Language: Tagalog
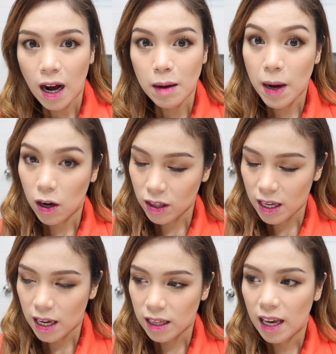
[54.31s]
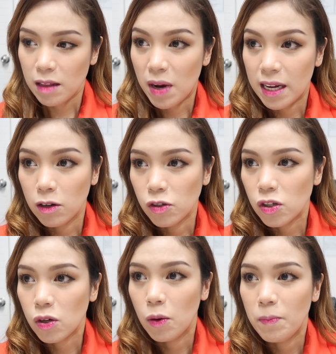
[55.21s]
about it and
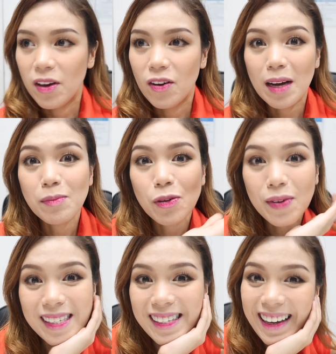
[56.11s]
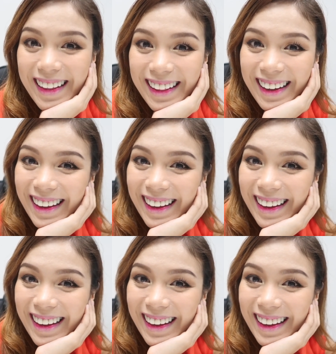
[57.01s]
ma-announce ko. Pero I'm so excited.